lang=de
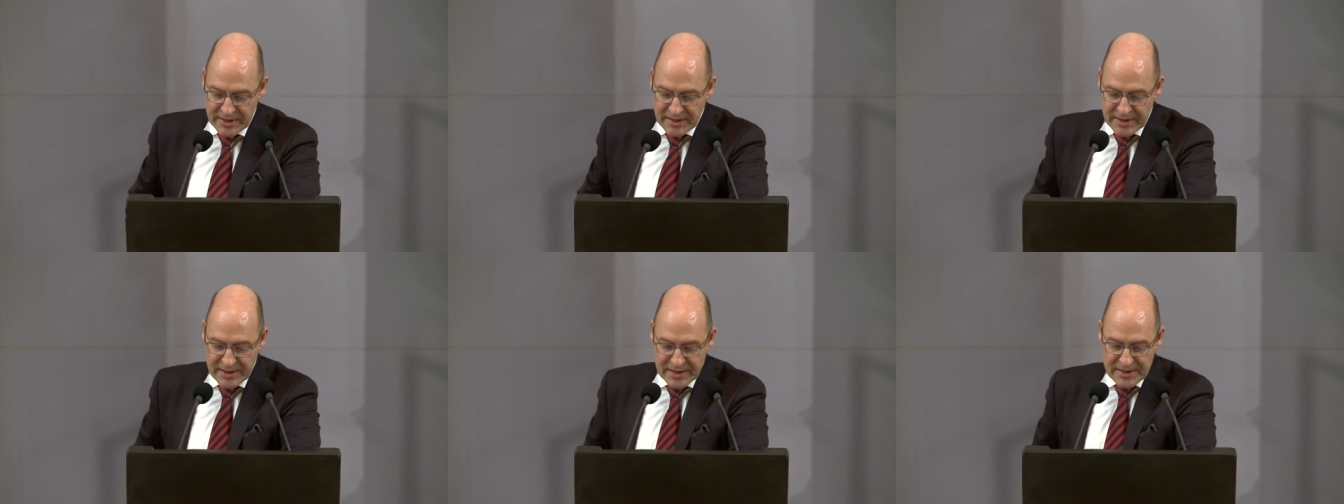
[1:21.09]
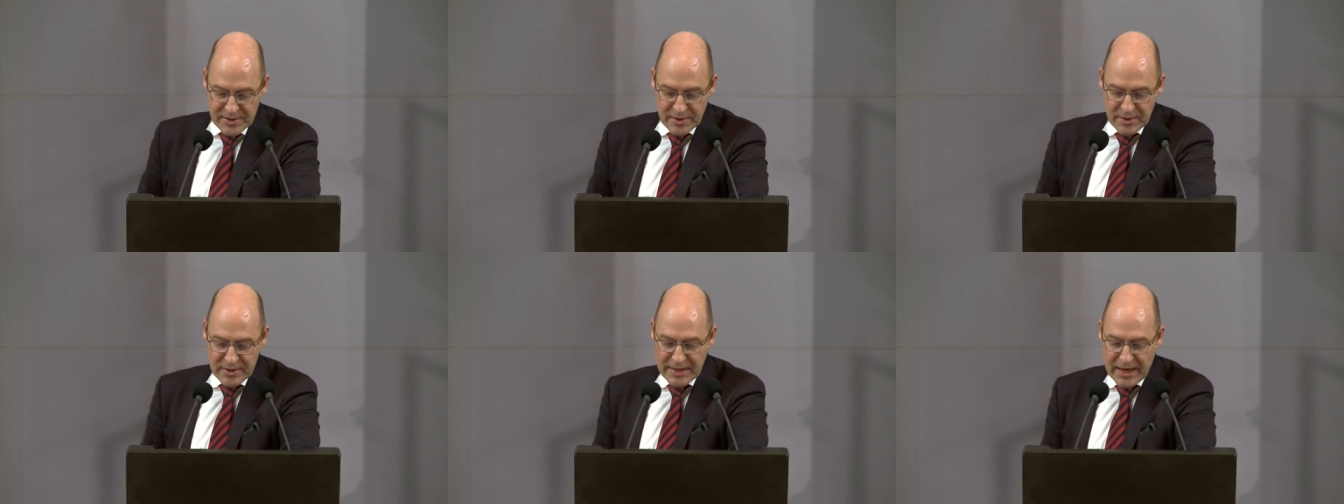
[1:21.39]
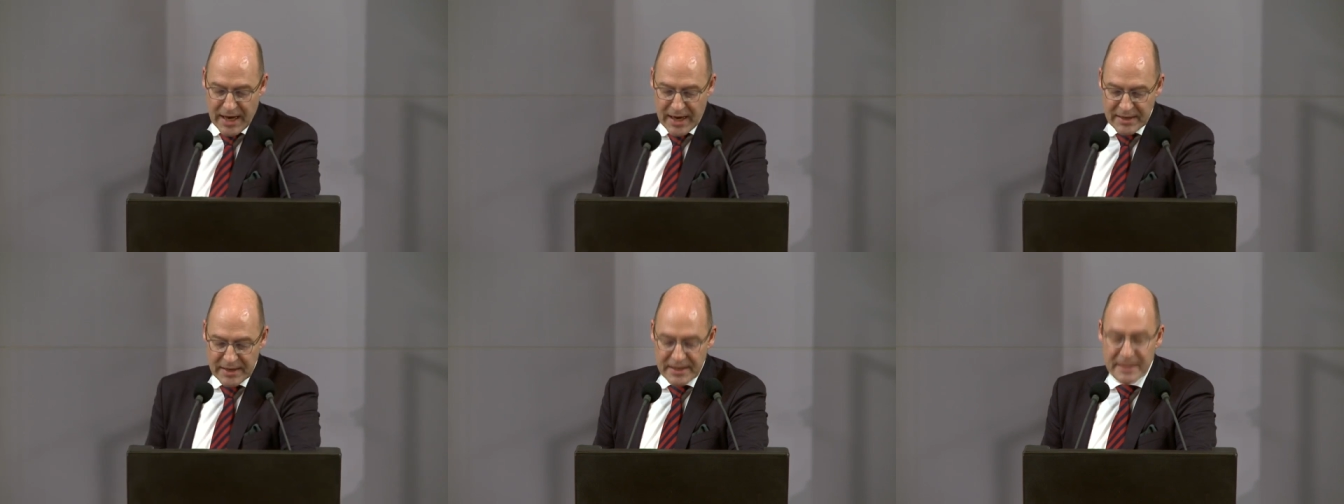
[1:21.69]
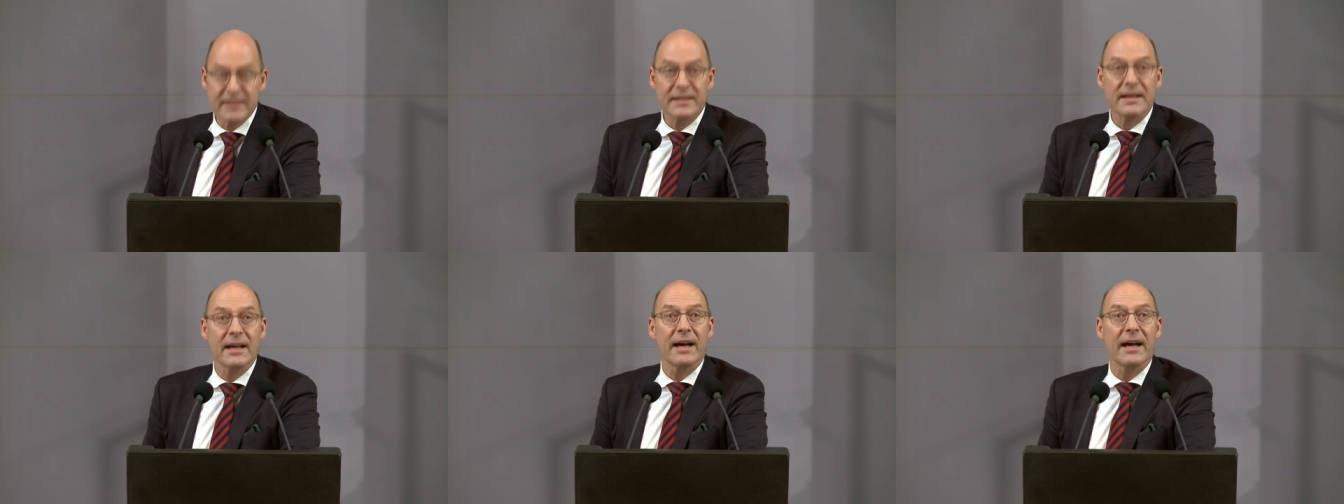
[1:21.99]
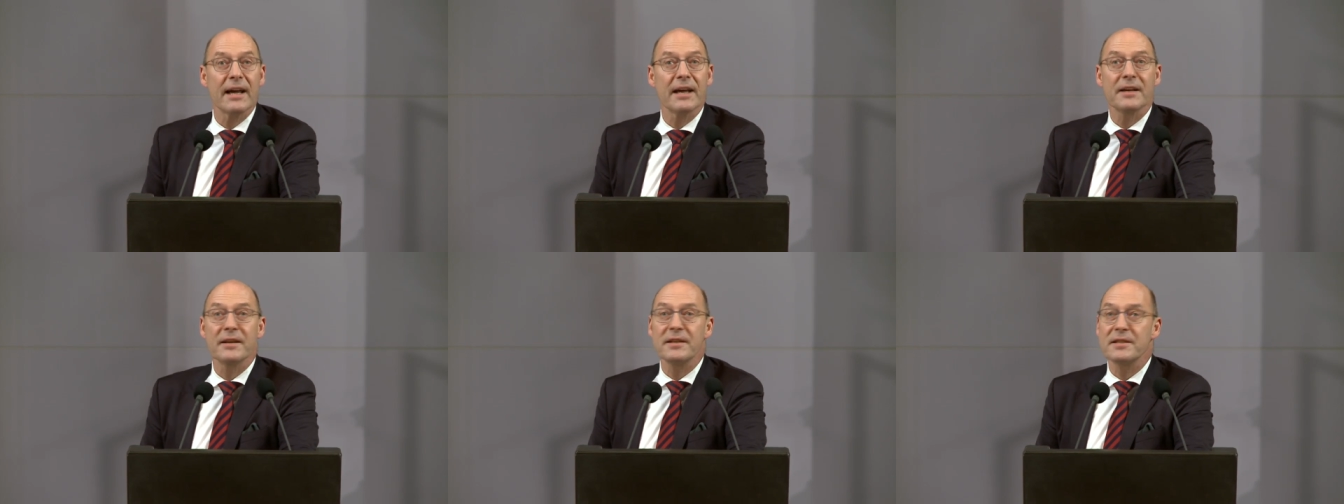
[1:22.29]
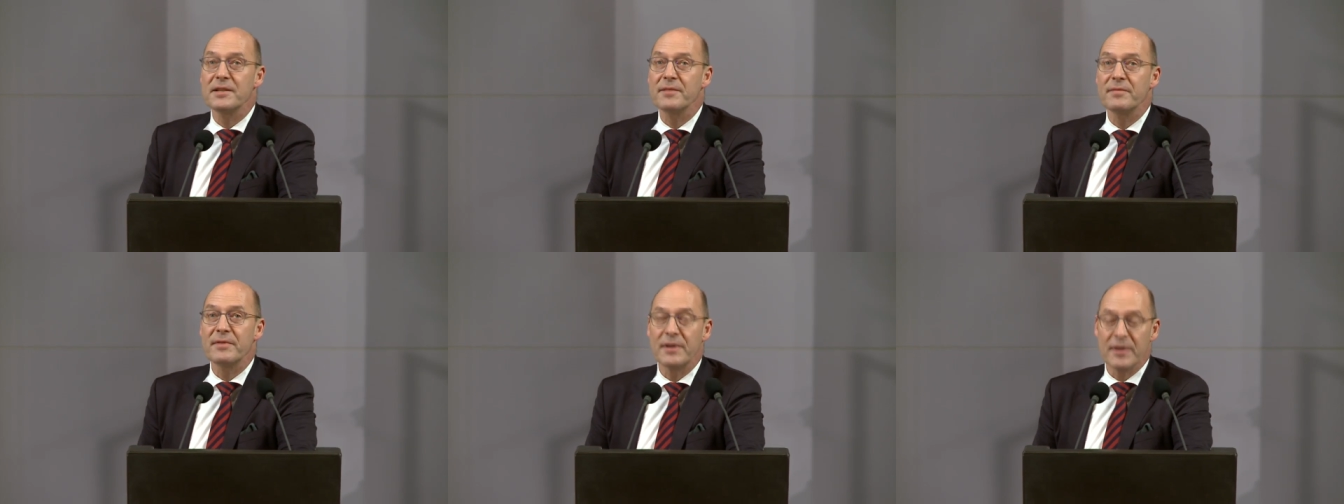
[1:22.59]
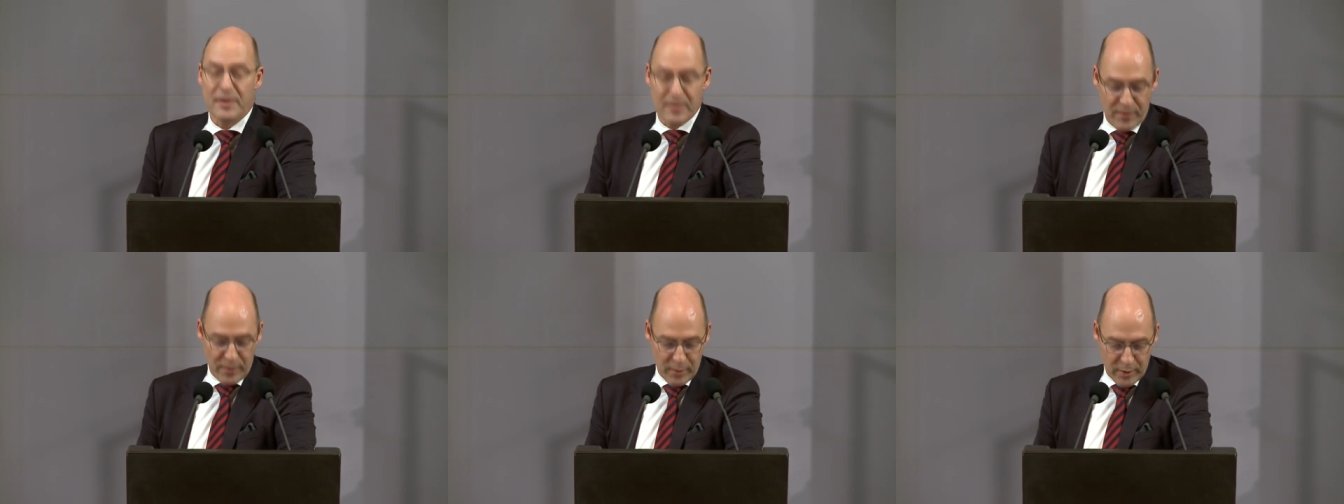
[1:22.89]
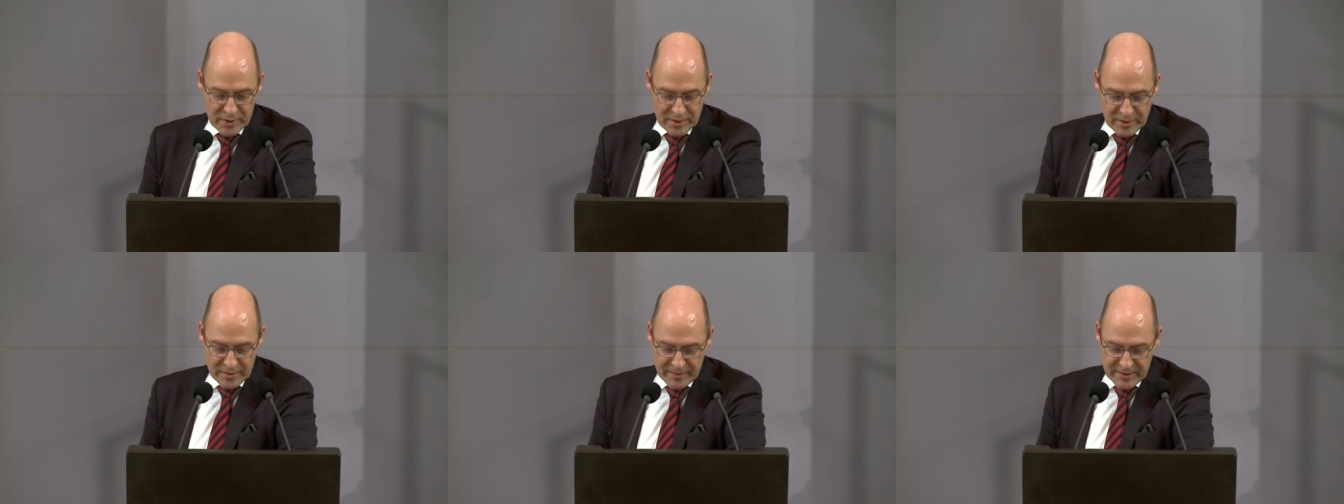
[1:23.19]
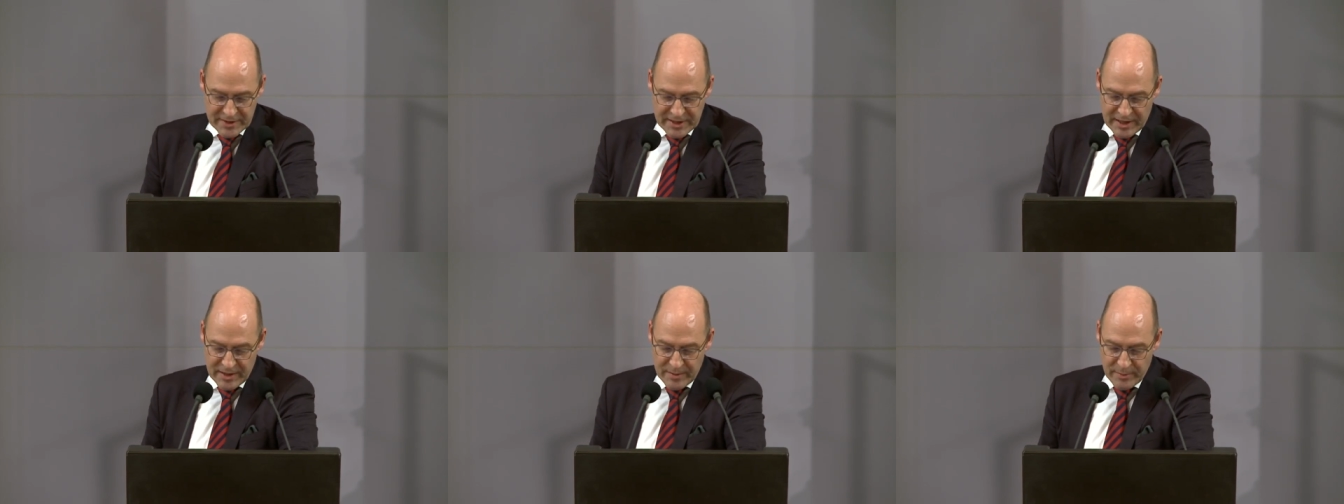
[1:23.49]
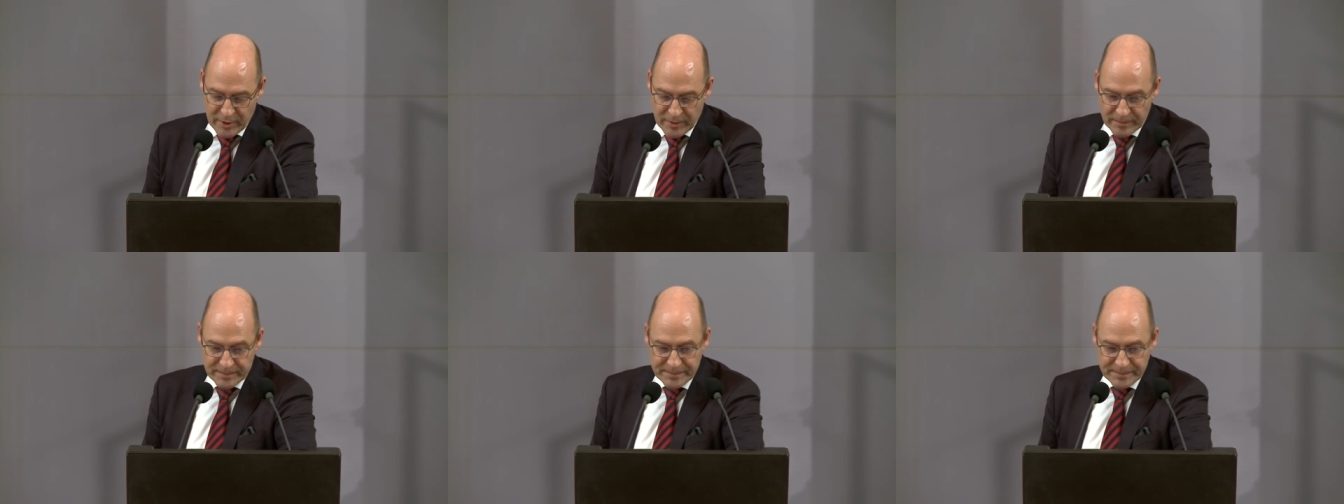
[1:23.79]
Kriegs- und Nachkriegsereignisse wie Flucht und Vertreibung.